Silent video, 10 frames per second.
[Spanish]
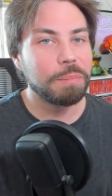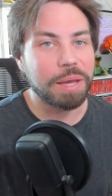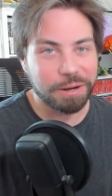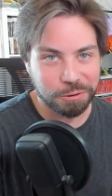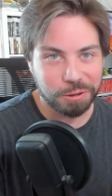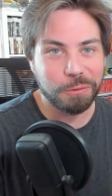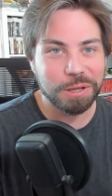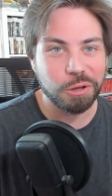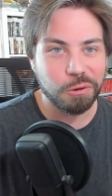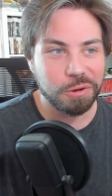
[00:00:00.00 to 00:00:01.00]
Bien, os lo
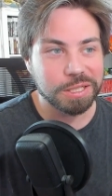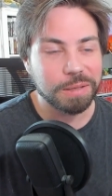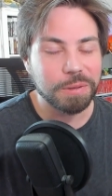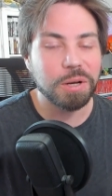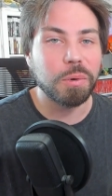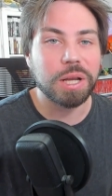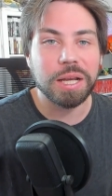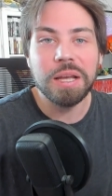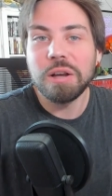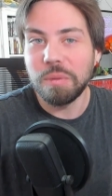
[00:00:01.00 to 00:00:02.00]
cuento todo en este vídeo porque,